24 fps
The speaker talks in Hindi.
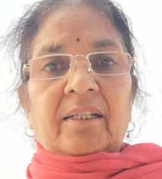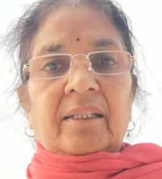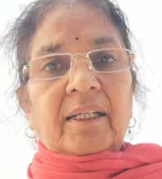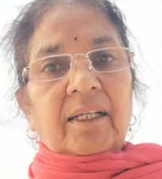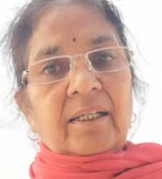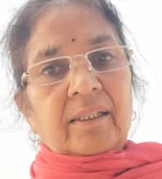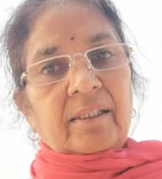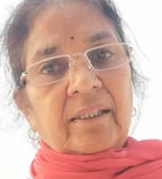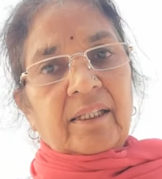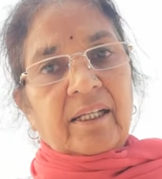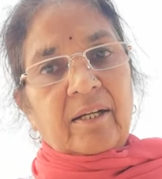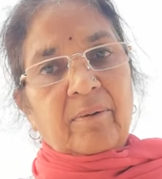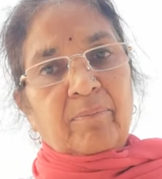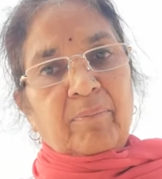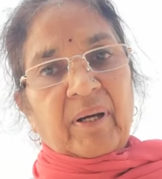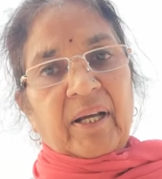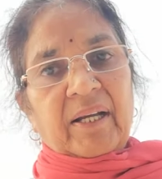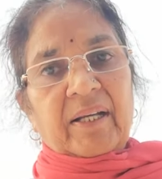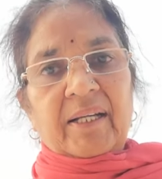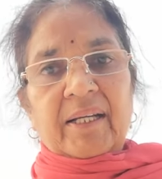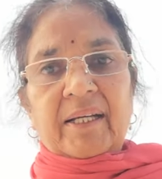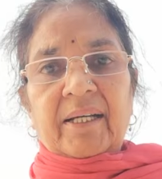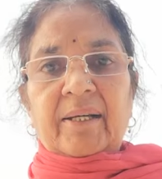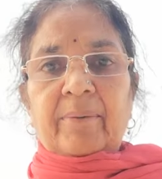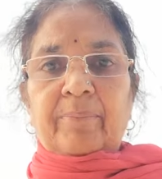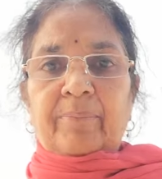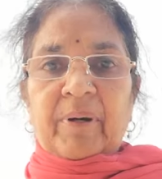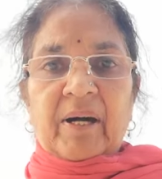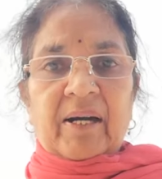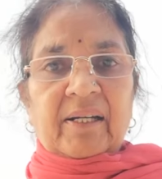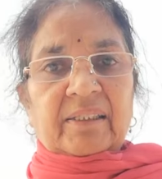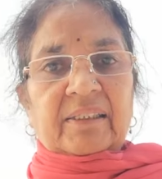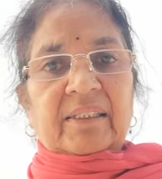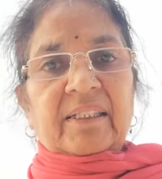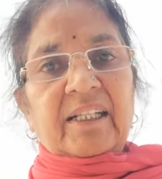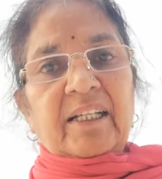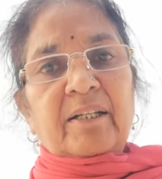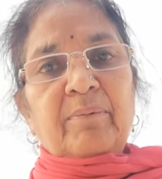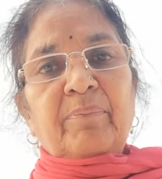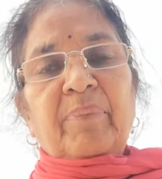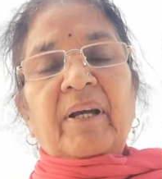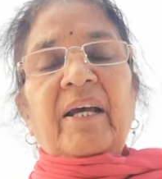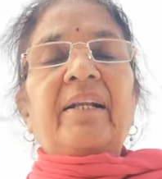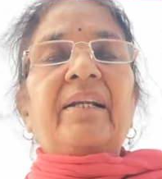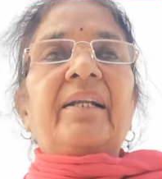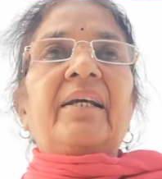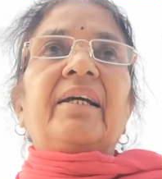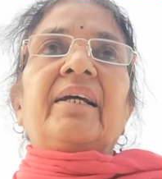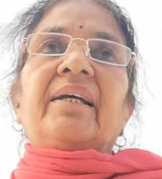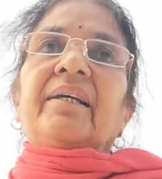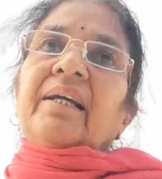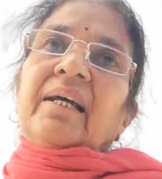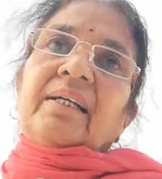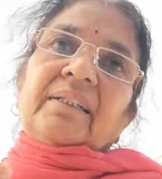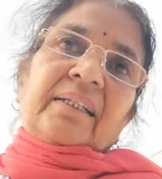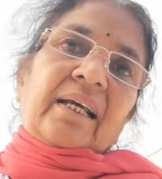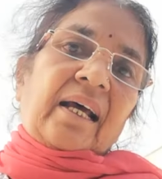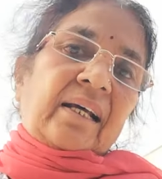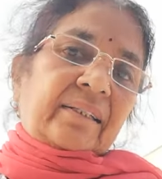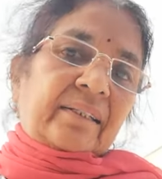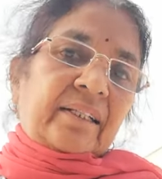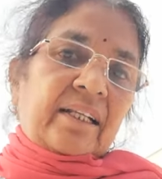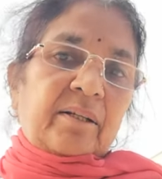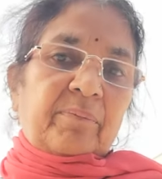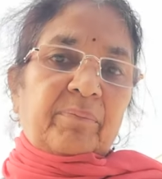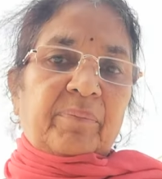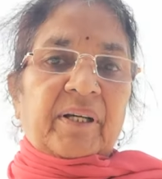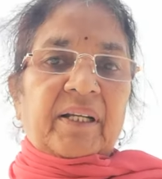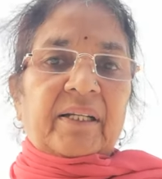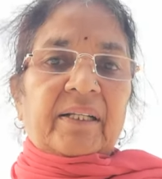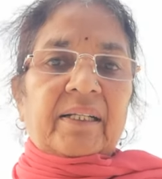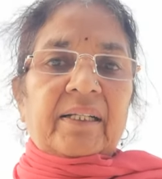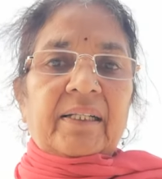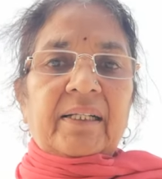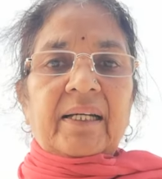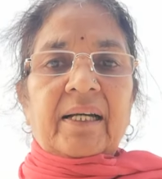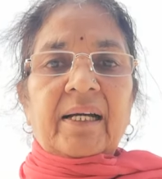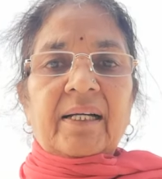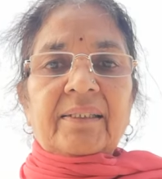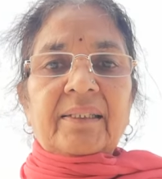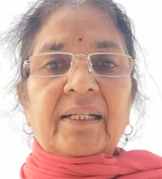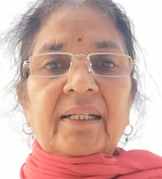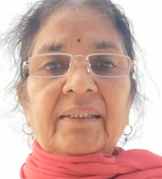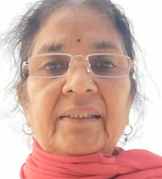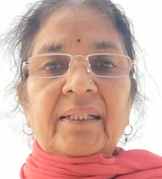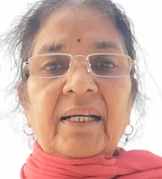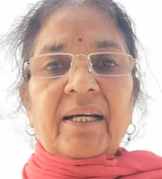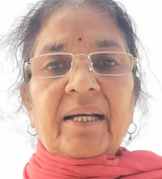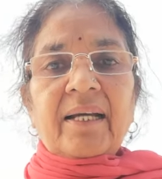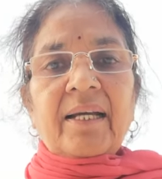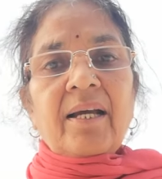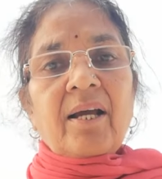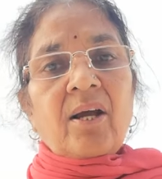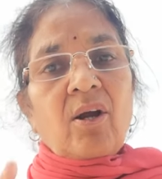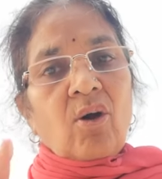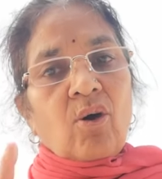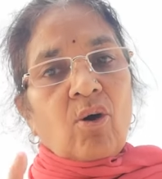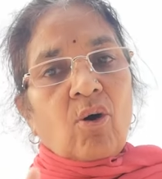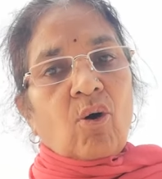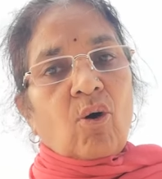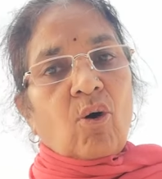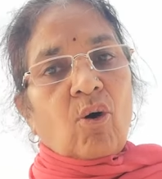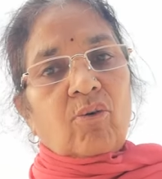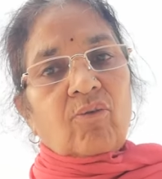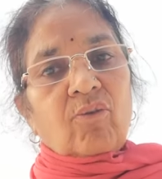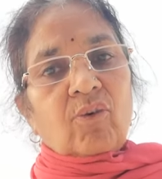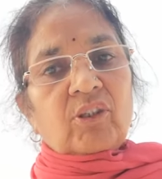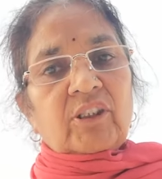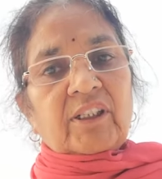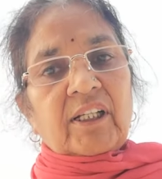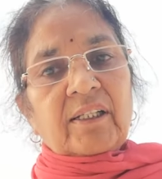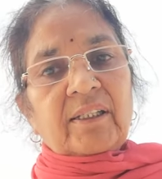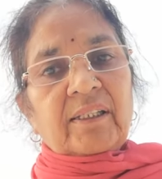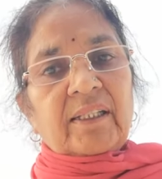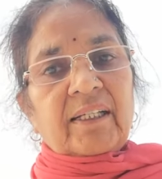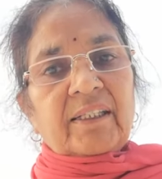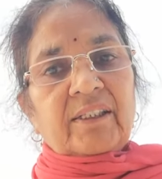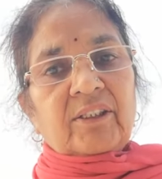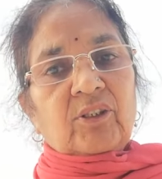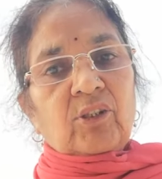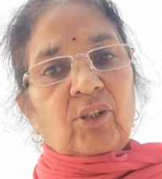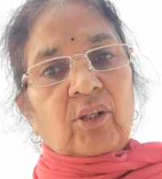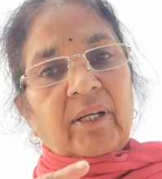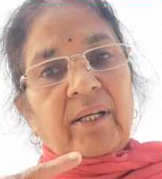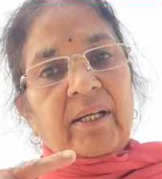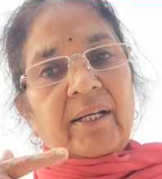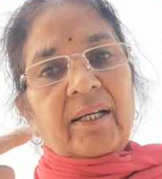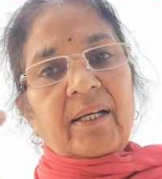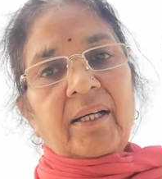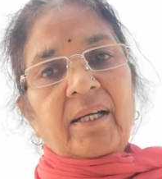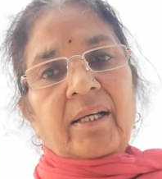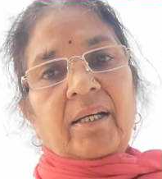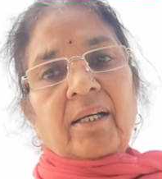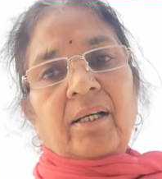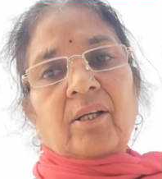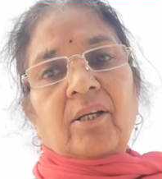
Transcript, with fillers: तीन दिन पहले पाँच दिन पहले या सात दिन पहले लिखा जाता है और वो संदेश जो है